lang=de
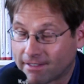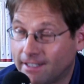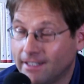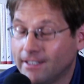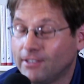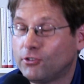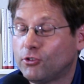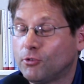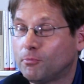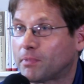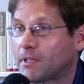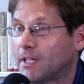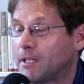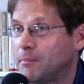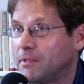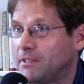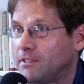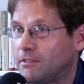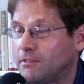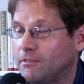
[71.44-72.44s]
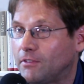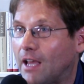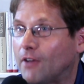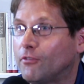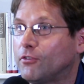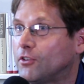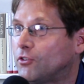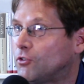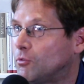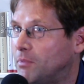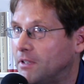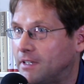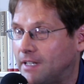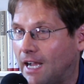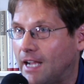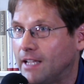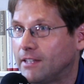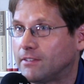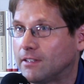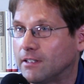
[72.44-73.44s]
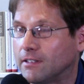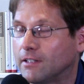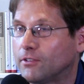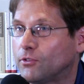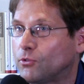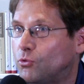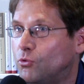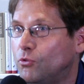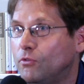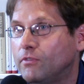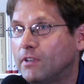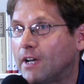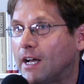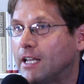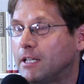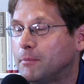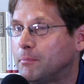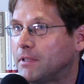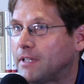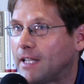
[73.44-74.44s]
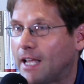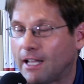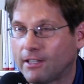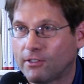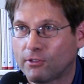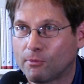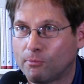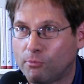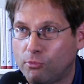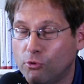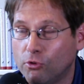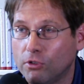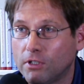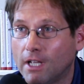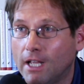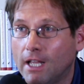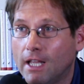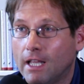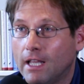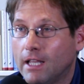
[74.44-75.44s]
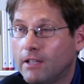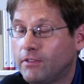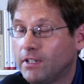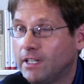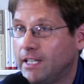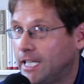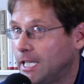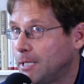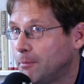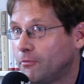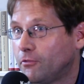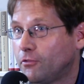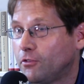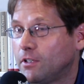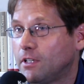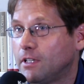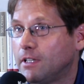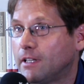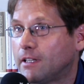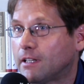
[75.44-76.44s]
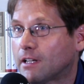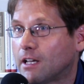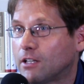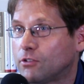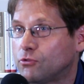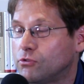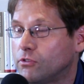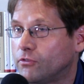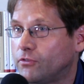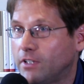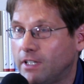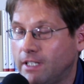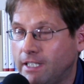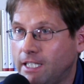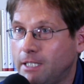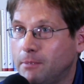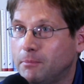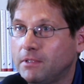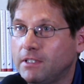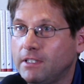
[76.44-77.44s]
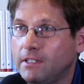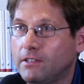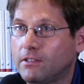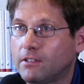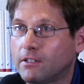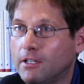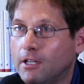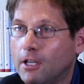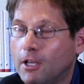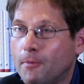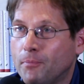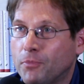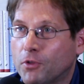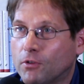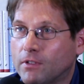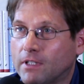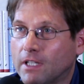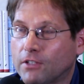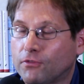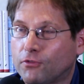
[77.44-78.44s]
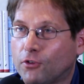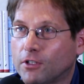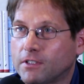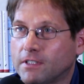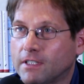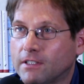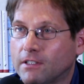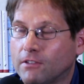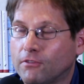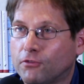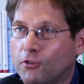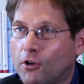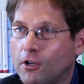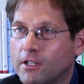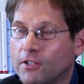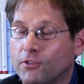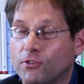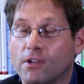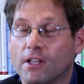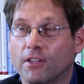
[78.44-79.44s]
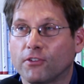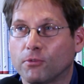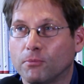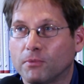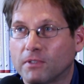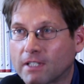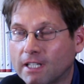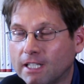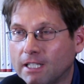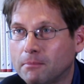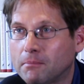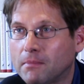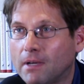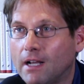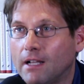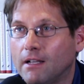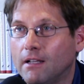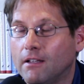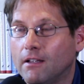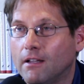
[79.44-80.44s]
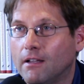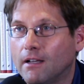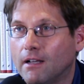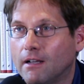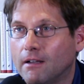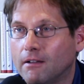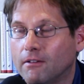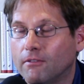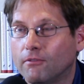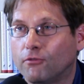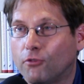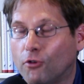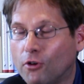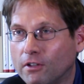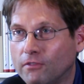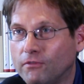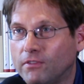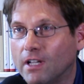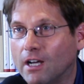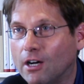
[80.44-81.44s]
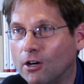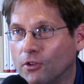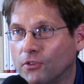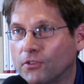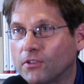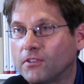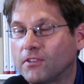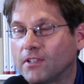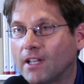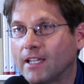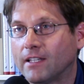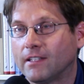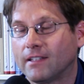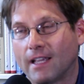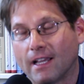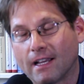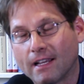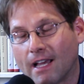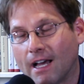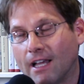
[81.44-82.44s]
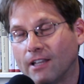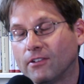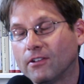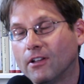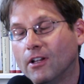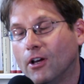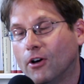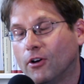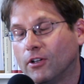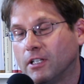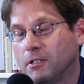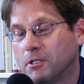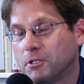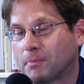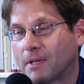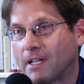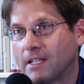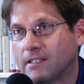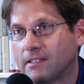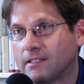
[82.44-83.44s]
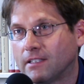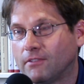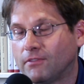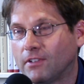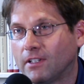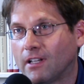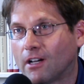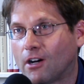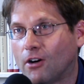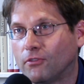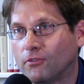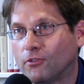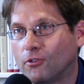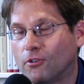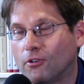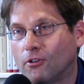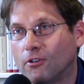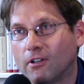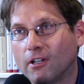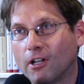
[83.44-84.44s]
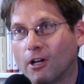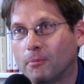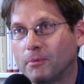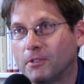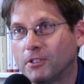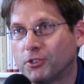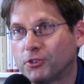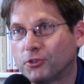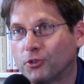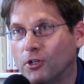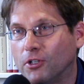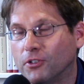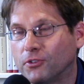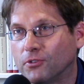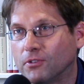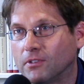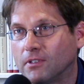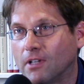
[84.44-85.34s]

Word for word: das Kind zu bringen, beziehungsweise dafür zu begeistern. Das tun wir eigentlich mit Herz und Blut. Wir leben für die Literatur, wir lieben diese. Und das Wort jetzt in Folge sogar zum dritten Mal wurden wir ausgezeichnet erkannt. Dementsprechend sind wir darauf unglaublich stolz